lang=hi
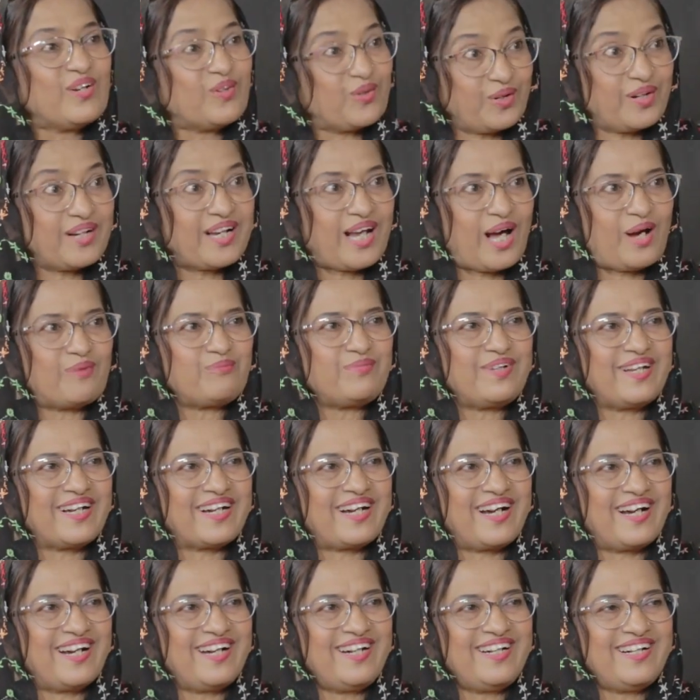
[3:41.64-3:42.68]
उन्हें नाम
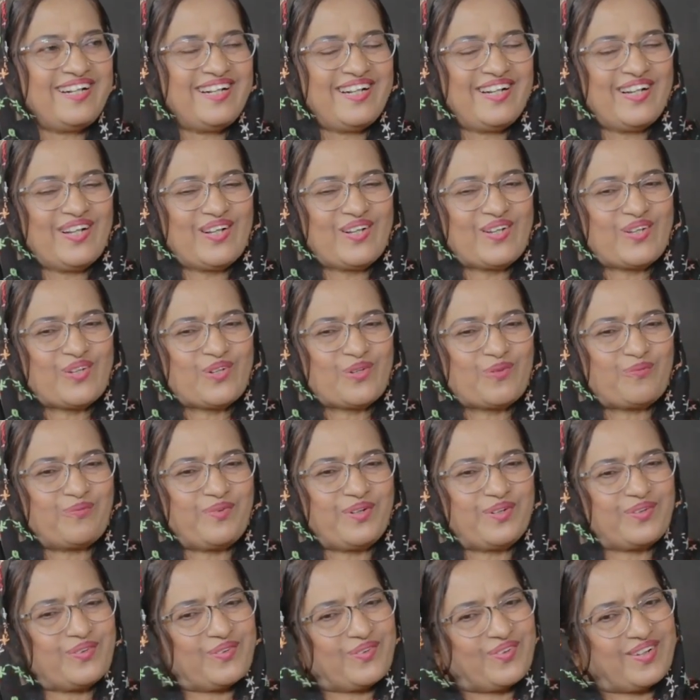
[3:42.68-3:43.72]
देखा हाँ। तो
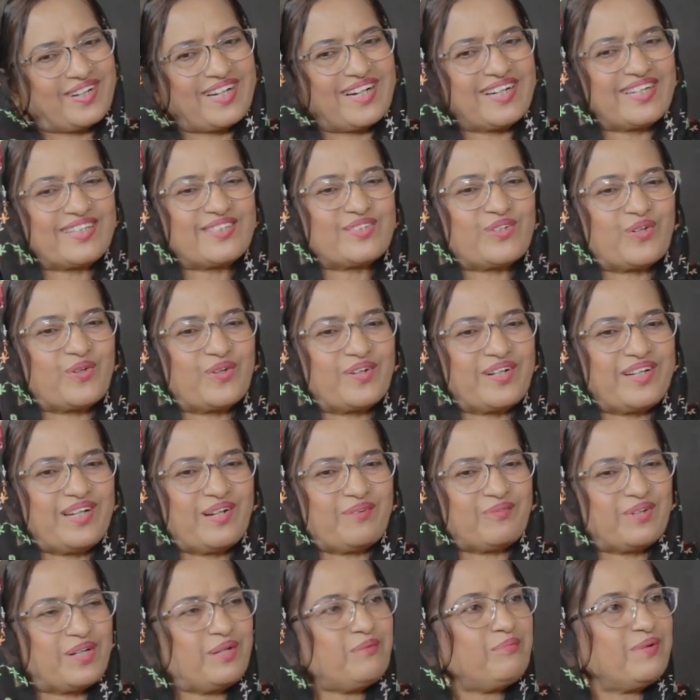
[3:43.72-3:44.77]
फिर उन्होंने कहा कि सॉरी
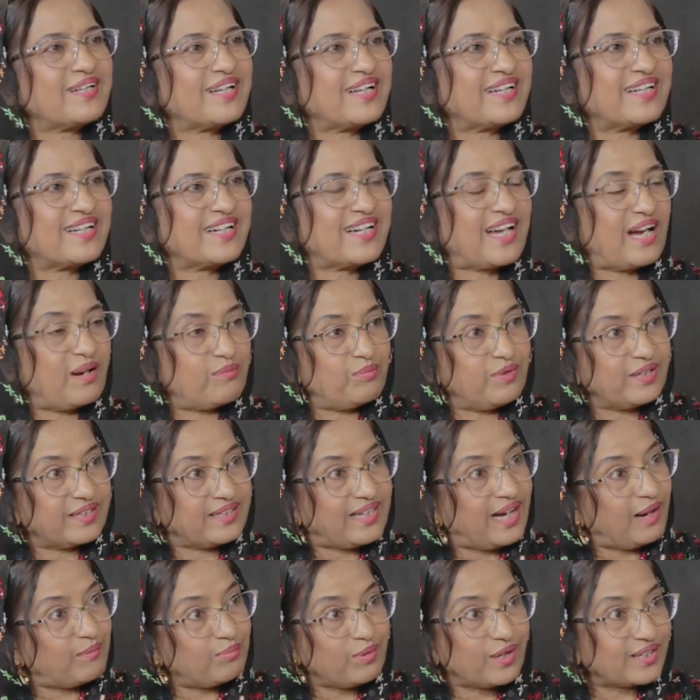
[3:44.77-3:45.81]
हमें नहीं पता था कि आप हम्म।
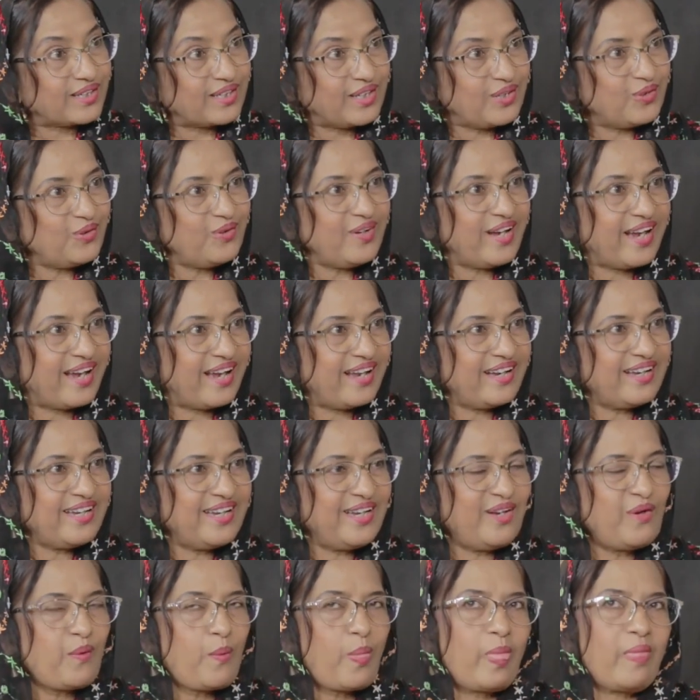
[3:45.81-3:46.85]
लिखते आप लगती तो है
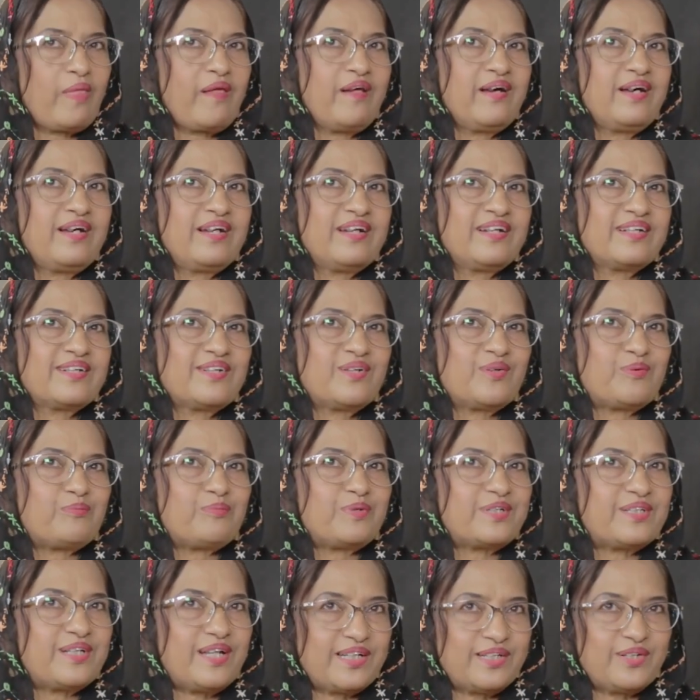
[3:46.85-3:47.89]
नहीं हम्म। तो
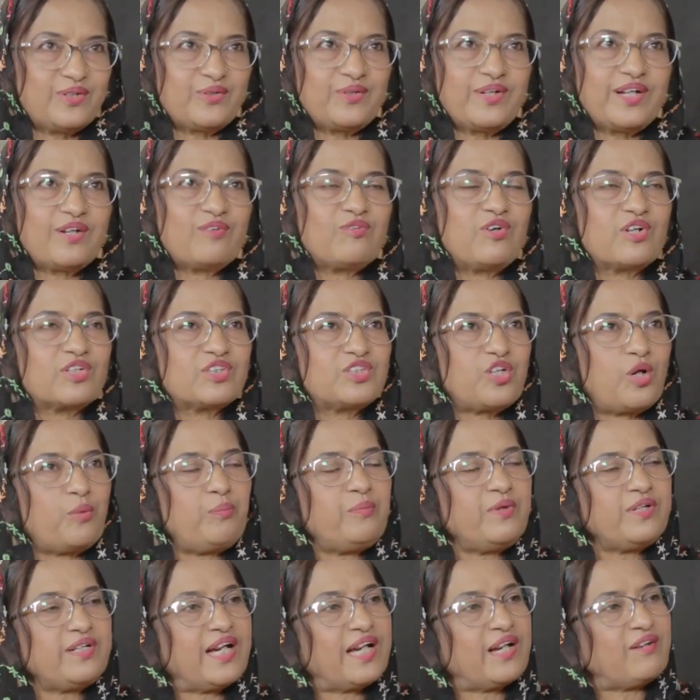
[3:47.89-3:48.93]
पिछले दिनों एक वर्कशॉप
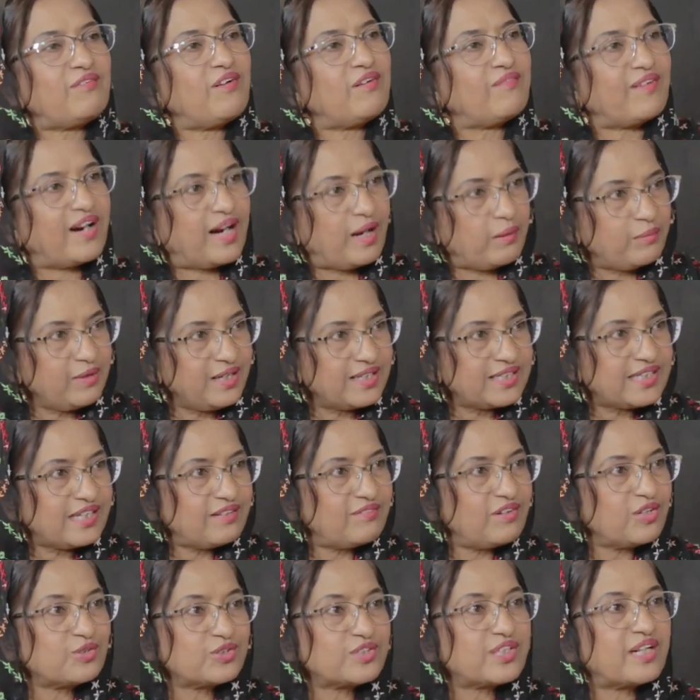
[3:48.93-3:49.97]
में जाना हुआ वहाँ भी ऐसा
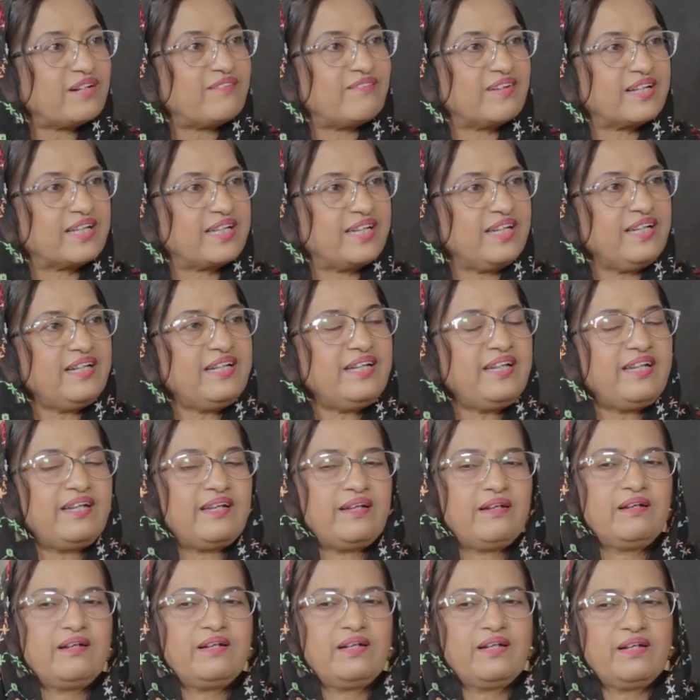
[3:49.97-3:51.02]
हुआ कुछ खवतिन थी